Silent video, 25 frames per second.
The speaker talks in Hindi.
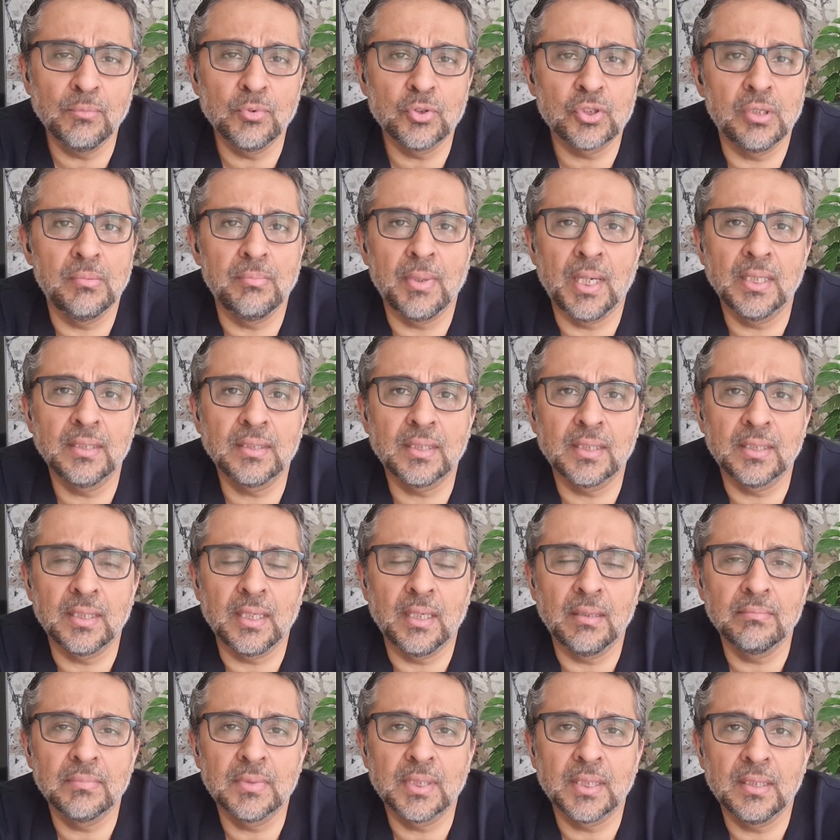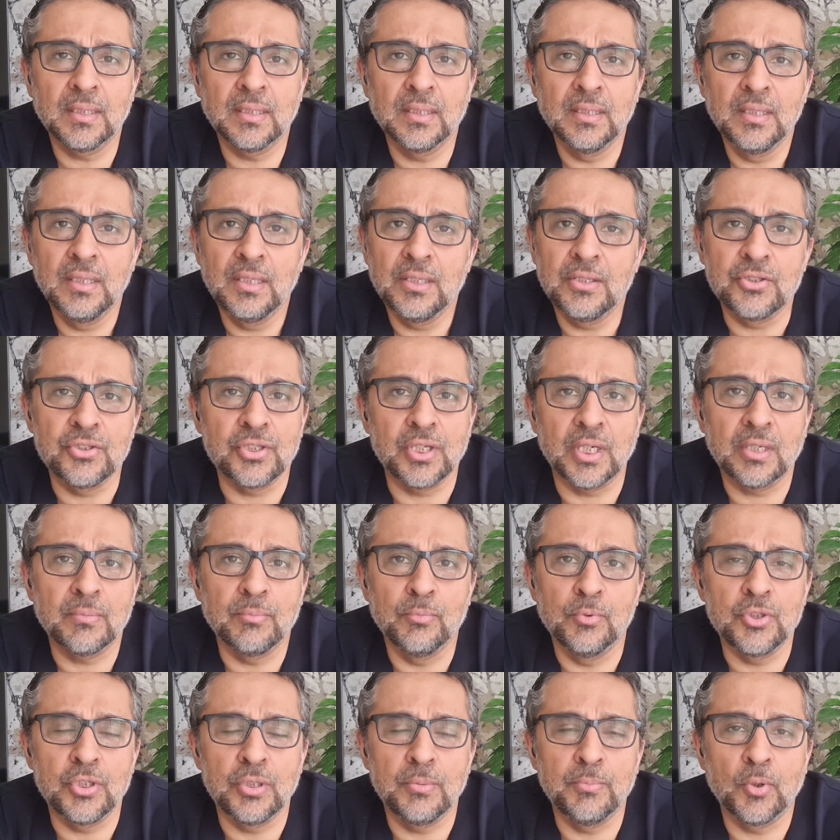मुसलमान का नाम था शेख
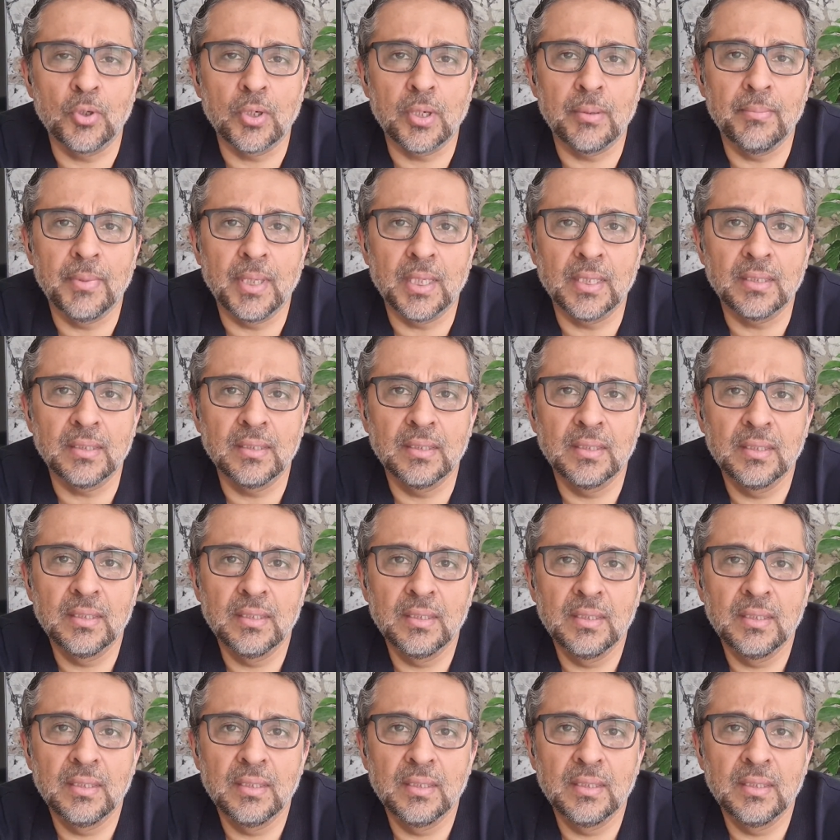मुजीबुर रहमान